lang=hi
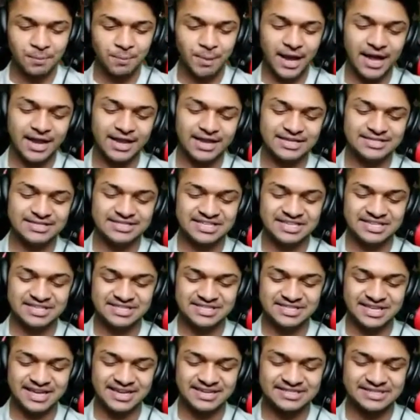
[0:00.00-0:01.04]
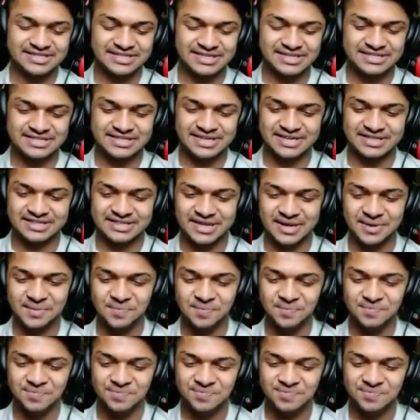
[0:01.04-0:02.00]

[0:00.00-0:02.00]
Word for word: पहले स्किन से एक्सचेंज करते हैं